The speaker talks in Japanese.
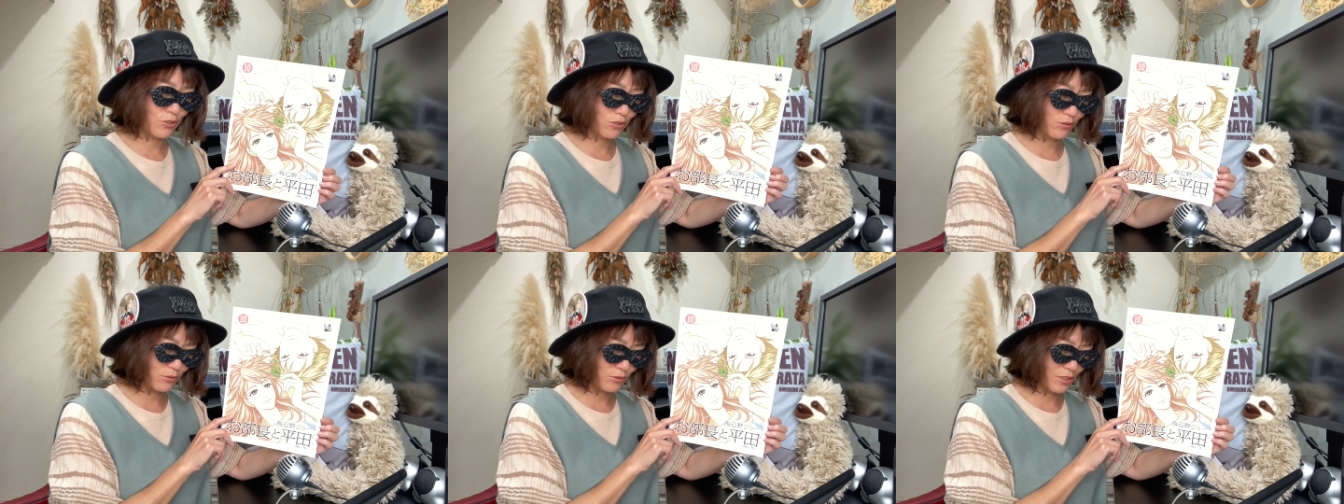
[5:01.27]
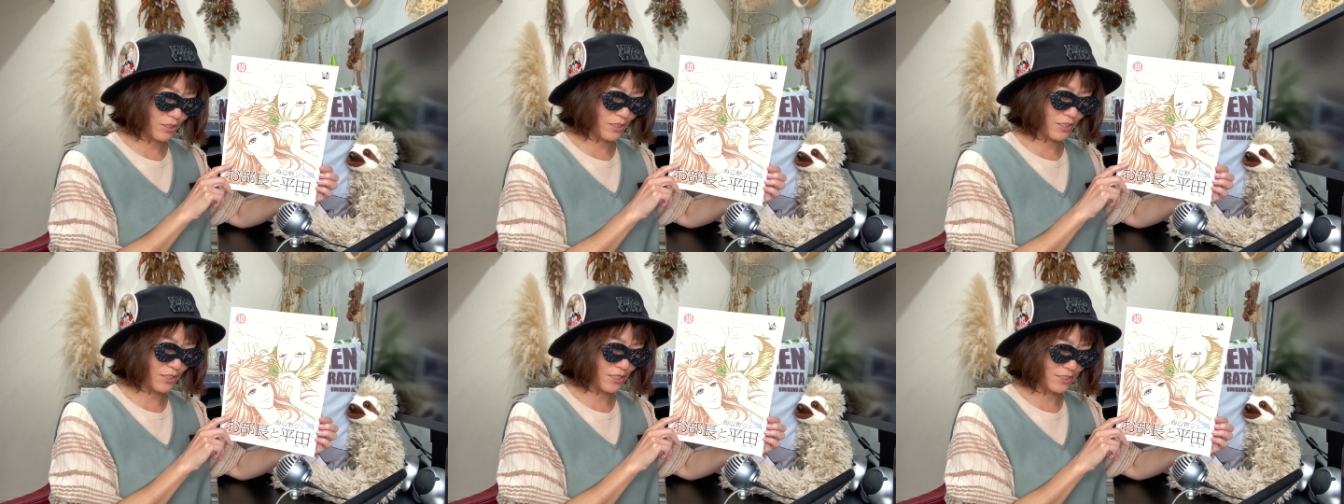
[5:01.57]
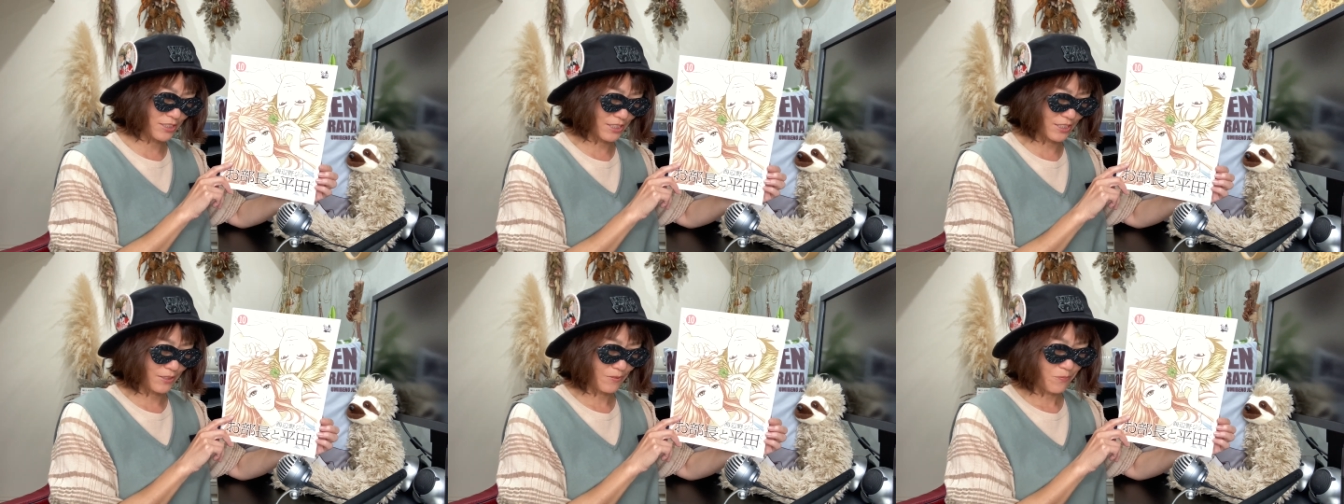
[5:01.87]
力的だ
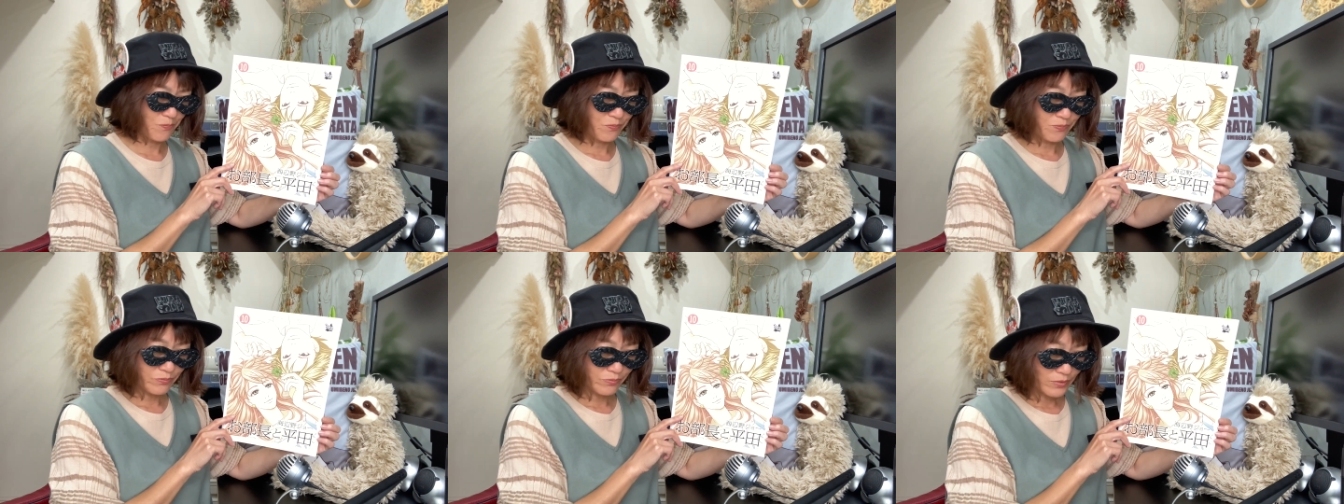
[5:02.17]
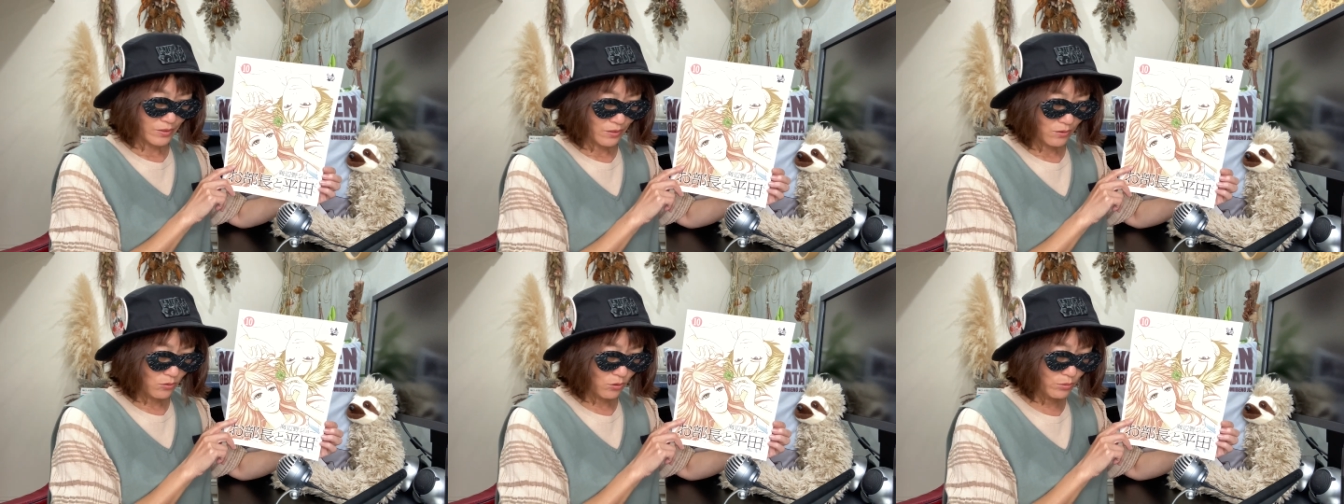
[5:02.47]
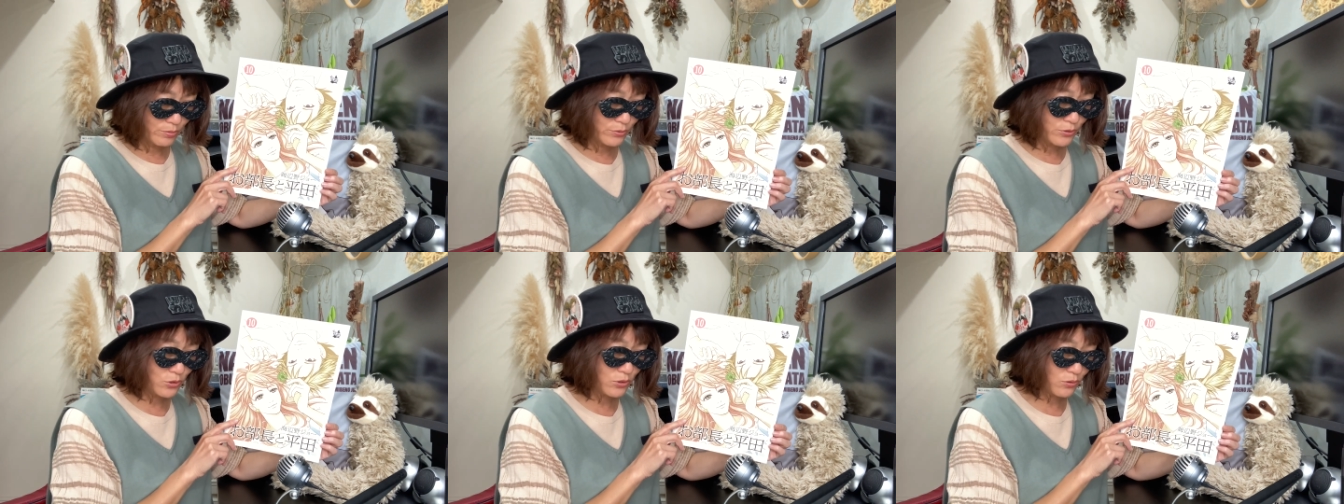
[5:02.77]
しお
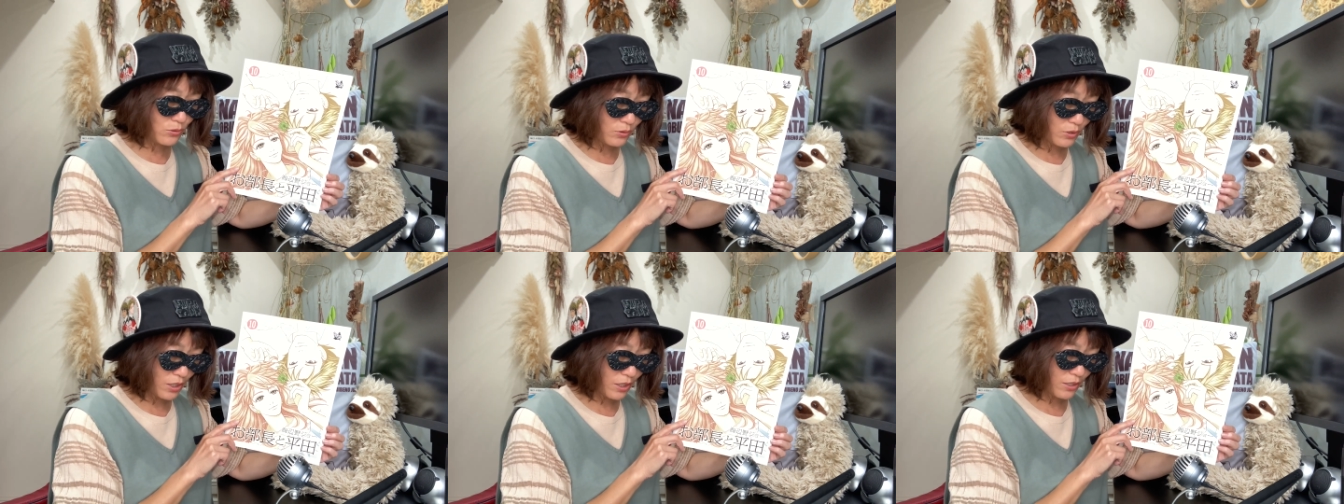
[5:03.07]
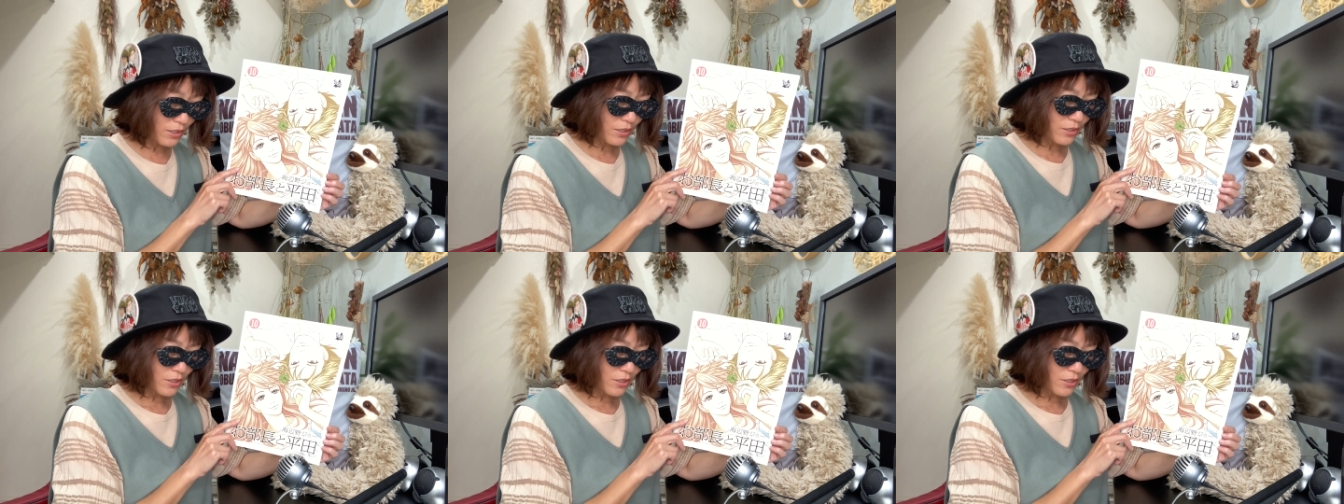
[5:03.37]
部長が